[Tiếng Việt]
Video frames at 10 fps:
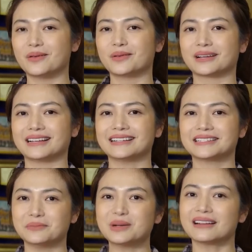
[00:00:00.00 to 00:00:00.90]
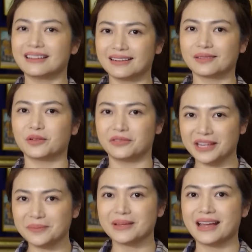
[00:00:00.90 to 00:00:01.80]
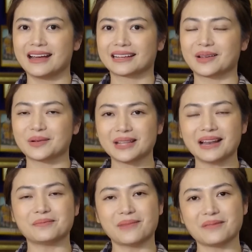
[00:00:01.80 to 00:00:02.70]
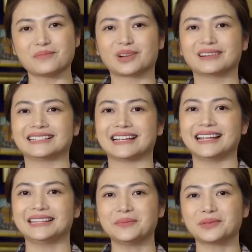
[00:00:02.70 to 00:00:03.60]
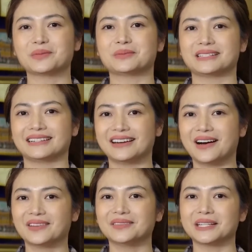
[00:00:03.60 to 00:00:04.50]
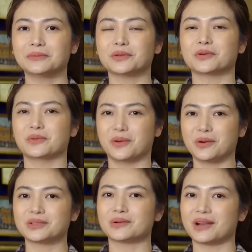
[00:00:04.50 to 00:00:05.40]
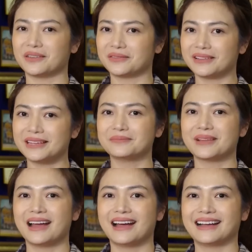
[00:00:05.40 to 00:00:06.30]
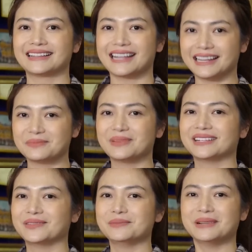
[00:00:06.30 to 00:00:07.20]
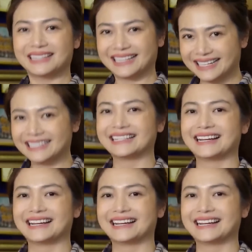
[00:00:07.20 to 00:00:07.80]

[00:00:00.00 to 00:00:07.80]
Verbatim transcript: nhiều cái sự bất ngờ của phim cái cũng rất là mong mọi người sẽ tiếp tục chờ đón và tiếp tục ủng hộ cho đoàn làm phim uh, gia đình mình vui bất thình